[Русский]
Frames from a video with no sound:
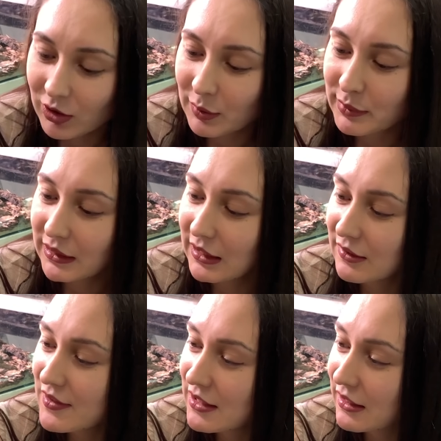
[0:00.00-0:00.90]
Он
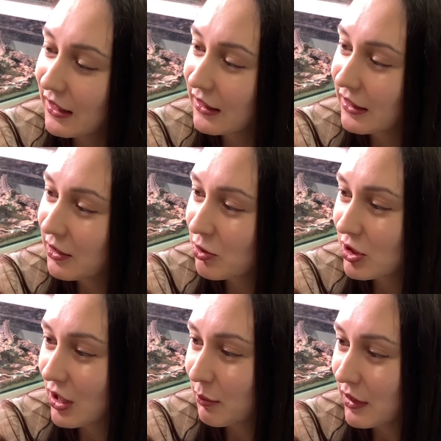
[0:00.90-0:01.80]
обитает в Центральной и
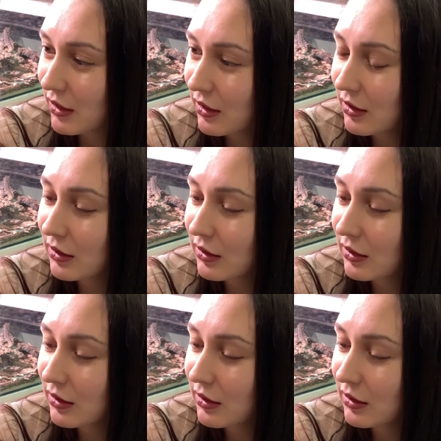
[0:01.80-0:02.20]
Южной Америке.